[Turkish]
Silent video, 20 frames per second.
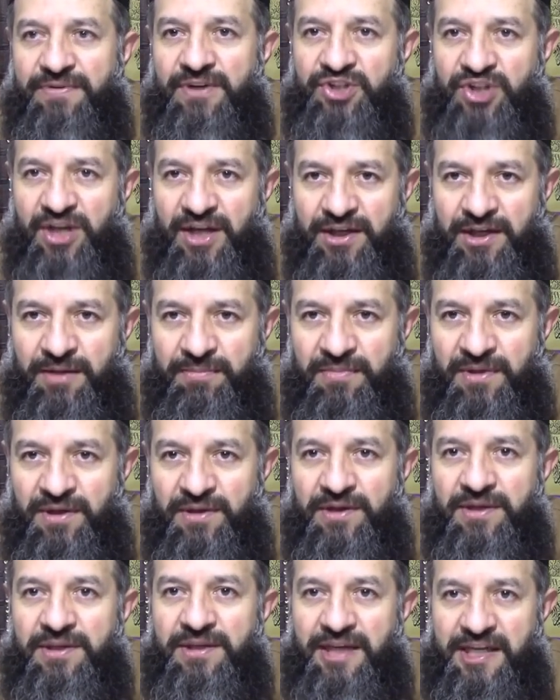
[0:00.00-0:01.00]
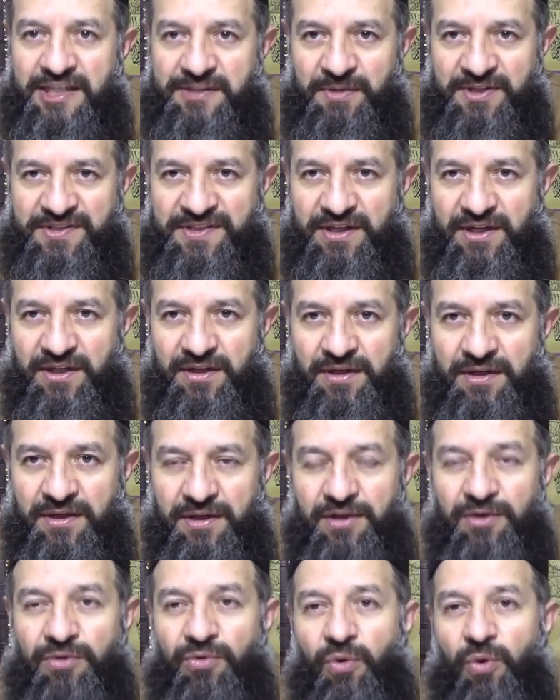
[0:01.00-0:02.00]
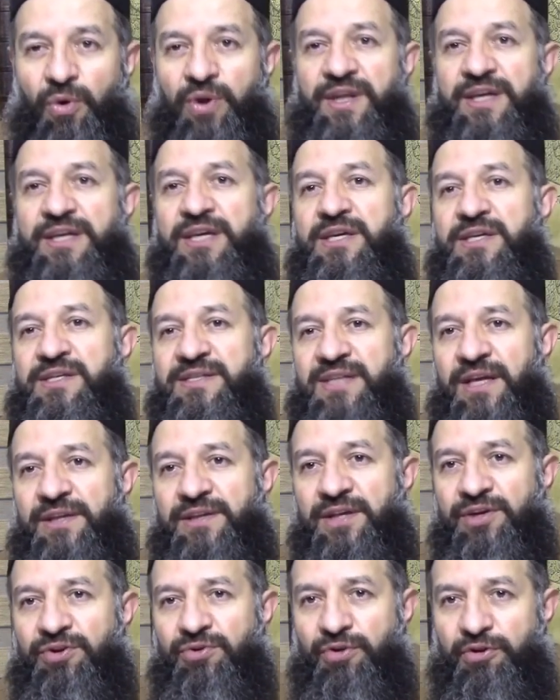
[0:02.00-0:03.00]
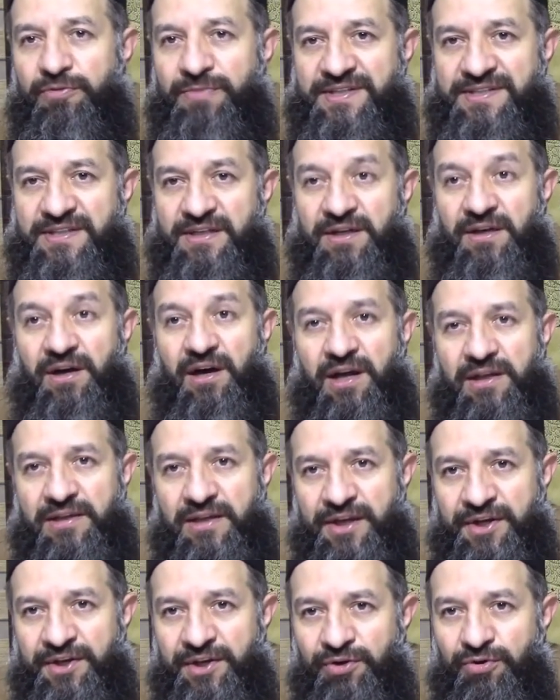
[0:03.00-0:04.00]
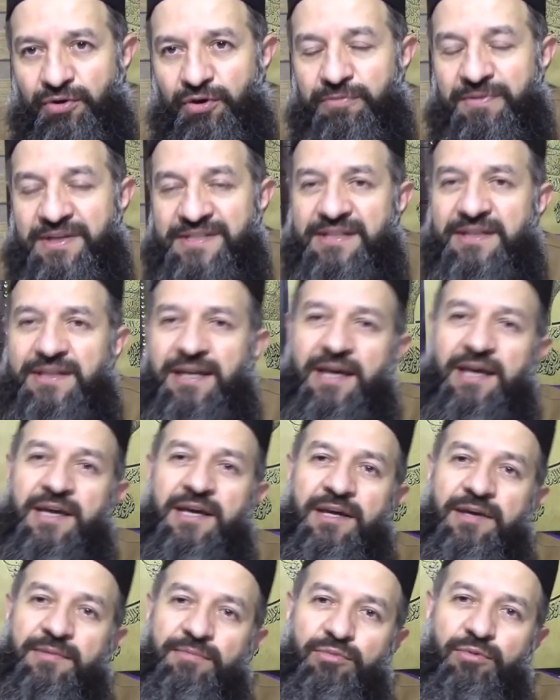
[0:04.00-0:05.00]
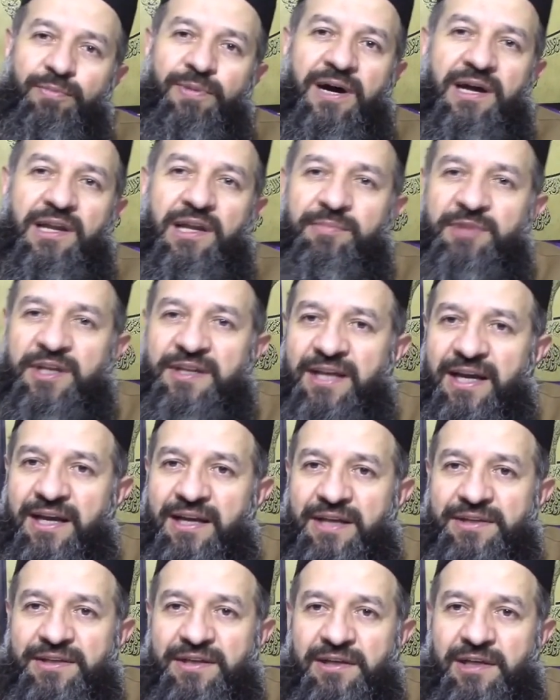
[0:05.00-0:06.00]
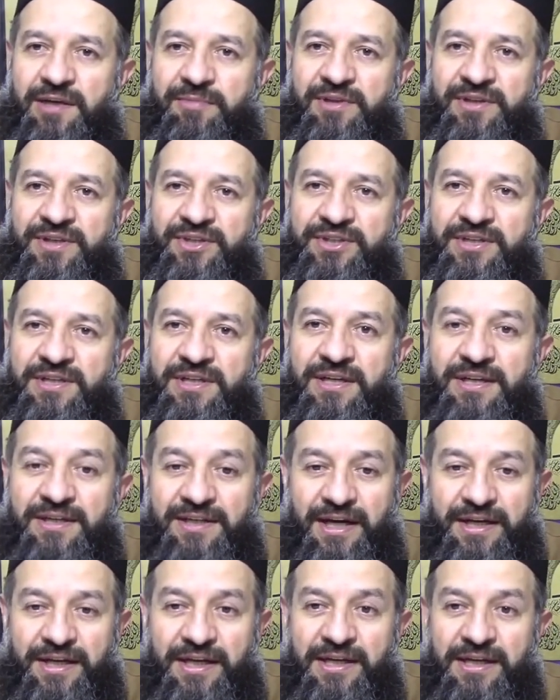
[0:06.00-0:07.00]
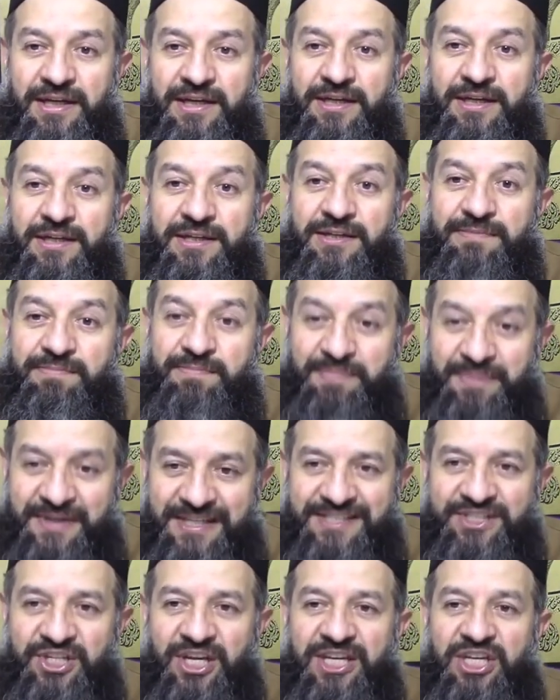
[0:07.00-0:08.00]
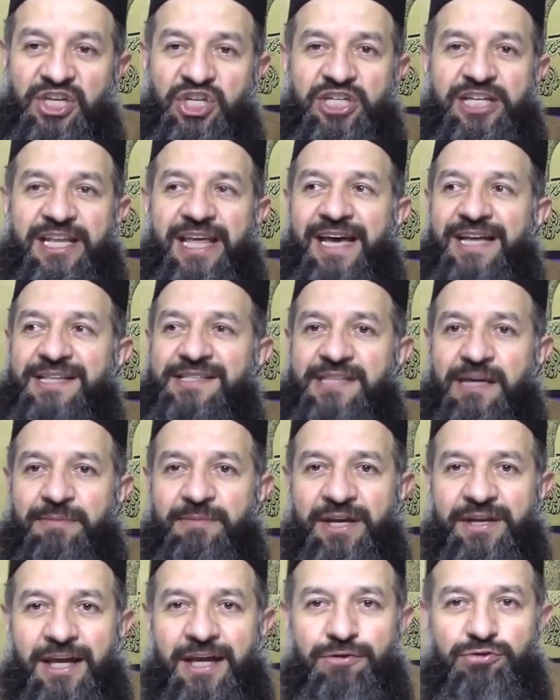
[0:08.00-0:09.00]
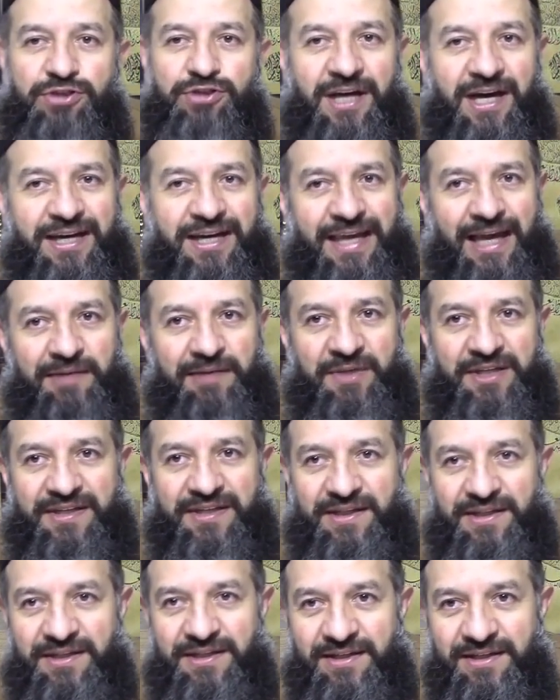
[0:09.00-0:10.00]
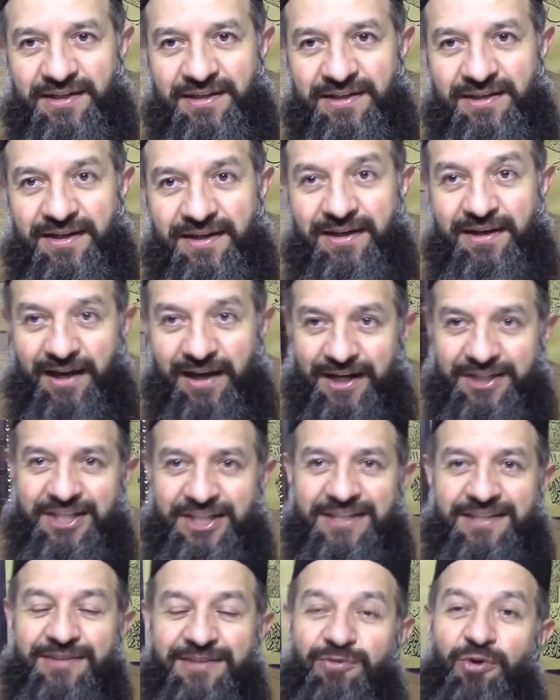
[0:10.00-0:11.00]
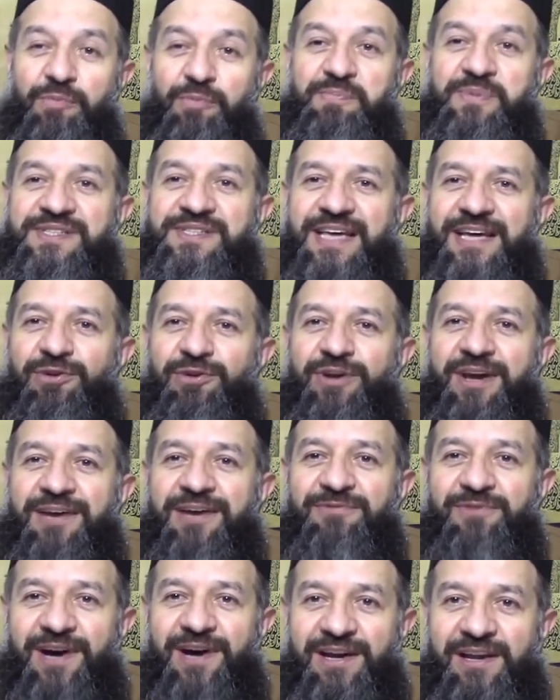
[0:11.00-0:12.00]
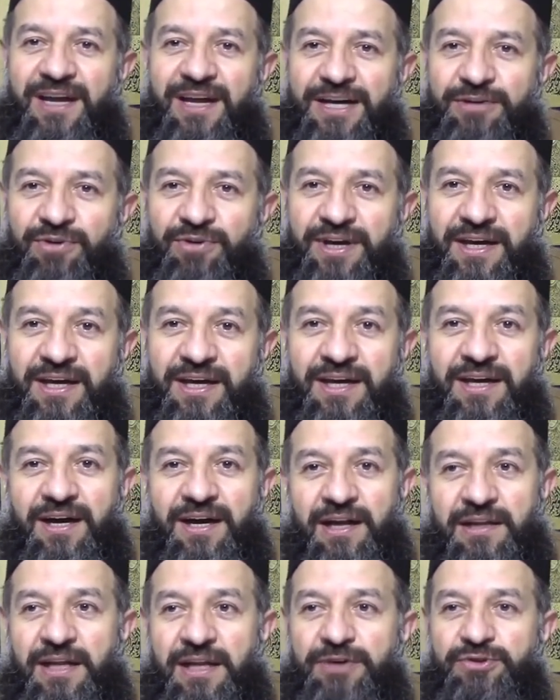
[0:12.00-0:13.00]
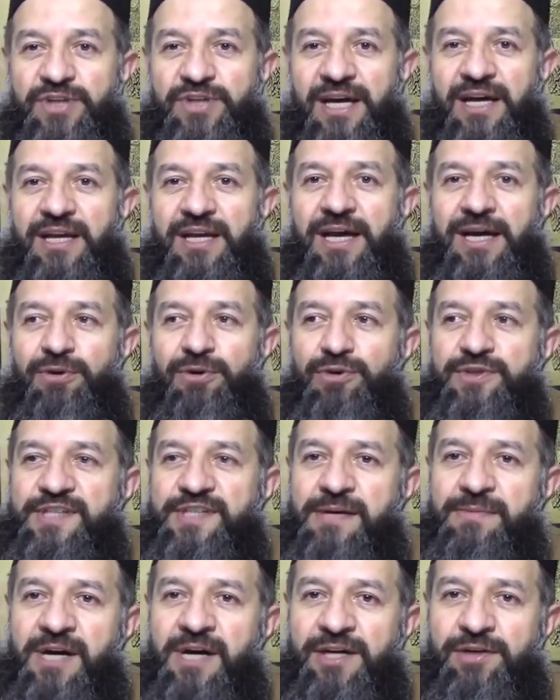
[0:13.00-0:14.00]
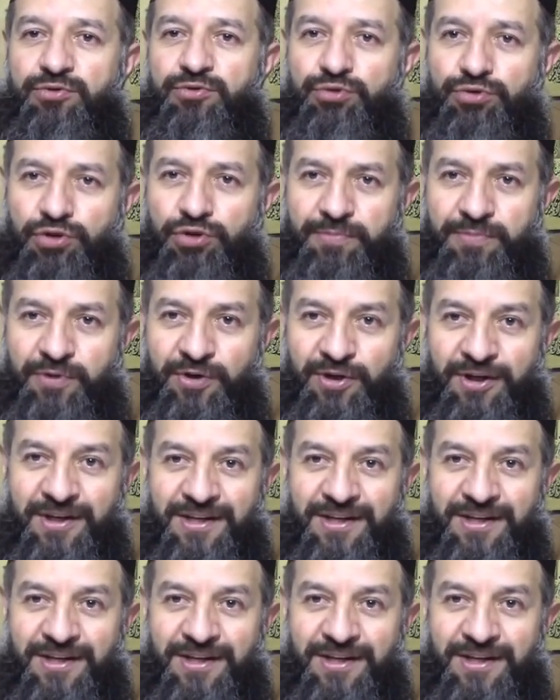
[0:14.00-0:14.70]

ve cehennemini gezmesi, oradaki insanları görmesi, hallerini görmesi de bu bağlamda değerlendirilebilir. Yani bizce işleyen zaman henüz daha gelmedi. Lakin o bize göre, varlığa göre Allahu Teala o zamanı dürüp